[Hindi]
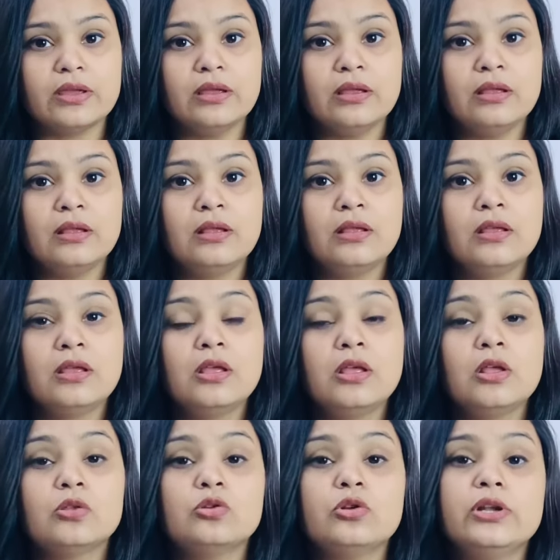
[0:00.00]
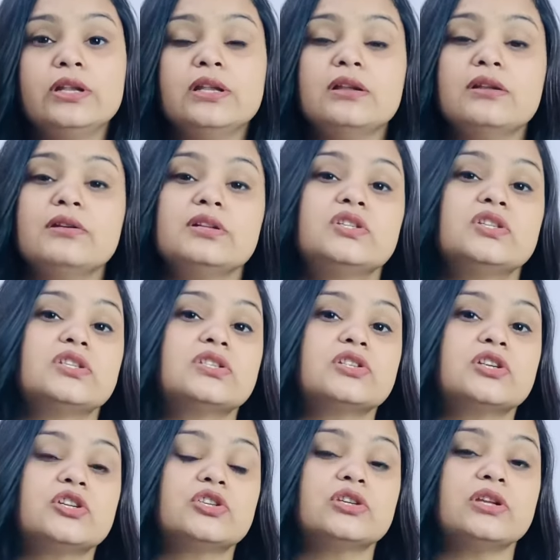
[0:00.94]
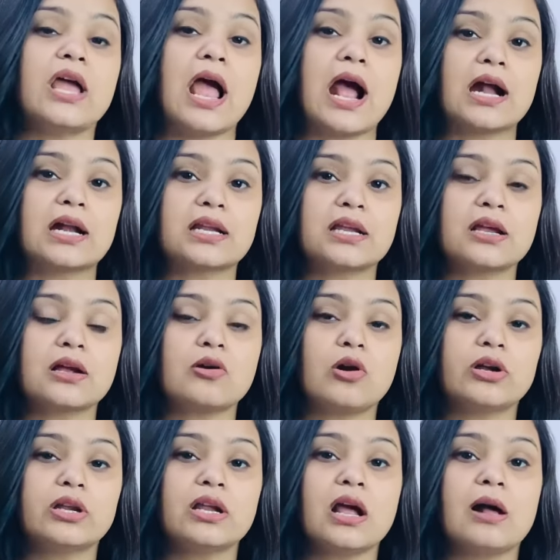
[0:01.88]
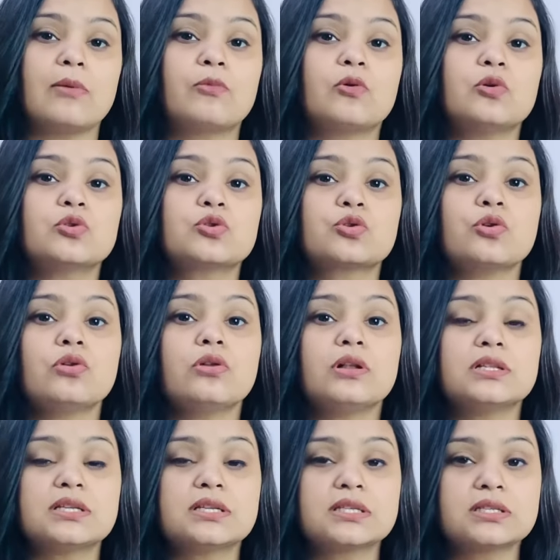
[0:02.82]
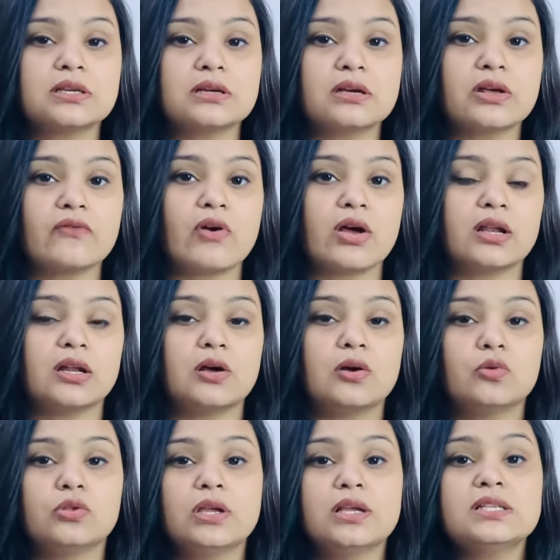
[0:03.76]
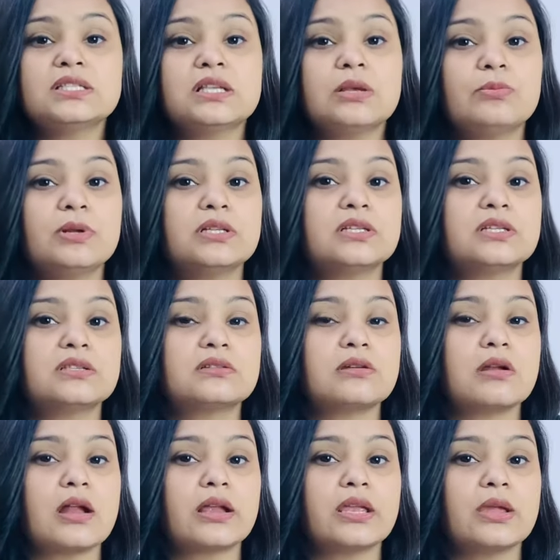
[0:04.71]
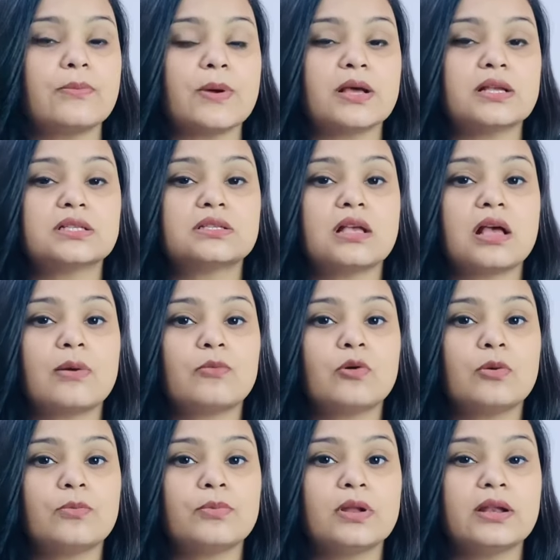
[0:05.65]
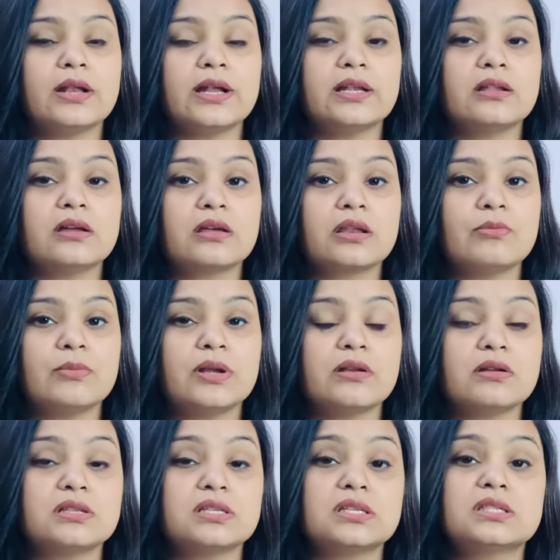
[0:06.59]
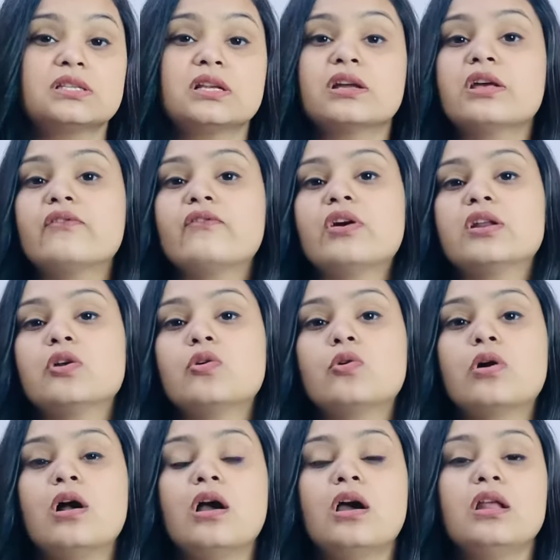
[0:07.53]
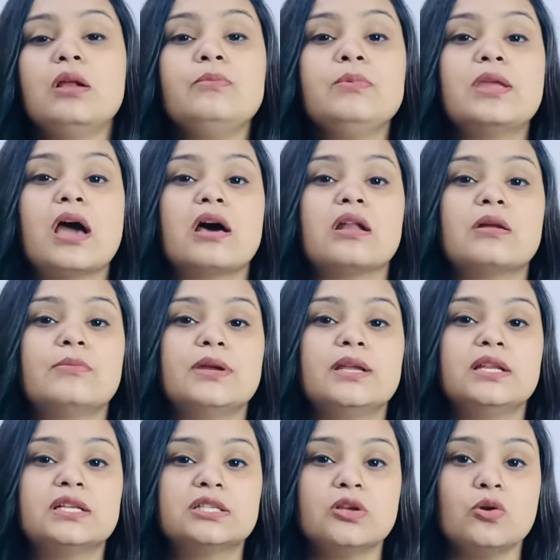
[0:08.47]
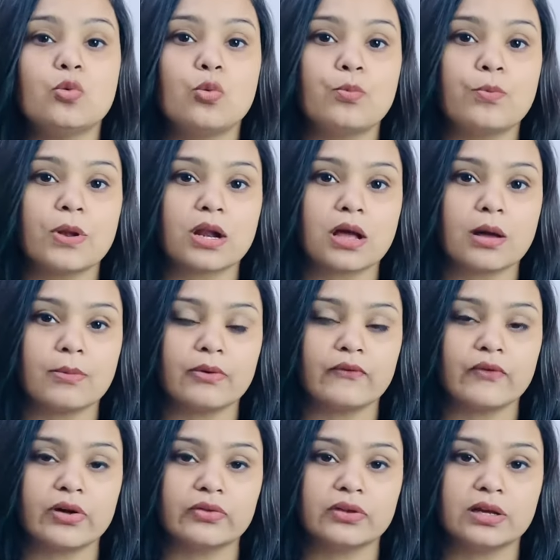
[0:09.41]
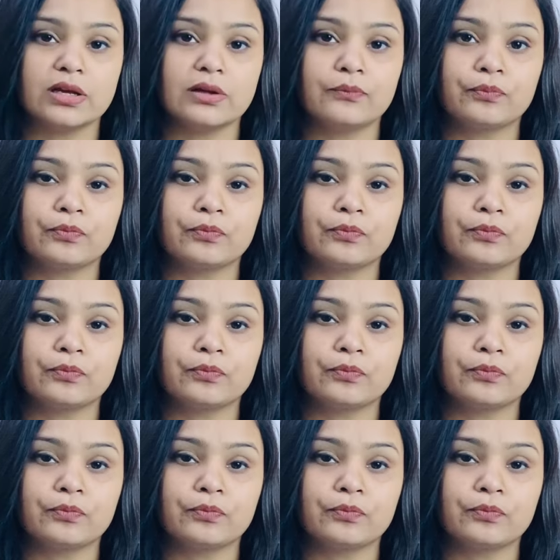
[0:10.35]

हैं तो इंडियन रजिस्ट्रेशन एक्ट के अकॉर्डिंग आपको उसको रजिस्टर करवाना होता है सब रजिस्ट्रार के पास आपको अपना रेंट एग्रीमेंट रजिस्टर करवाना होगा अगर आप 11 महीने से ऊपर का बनवाते हैं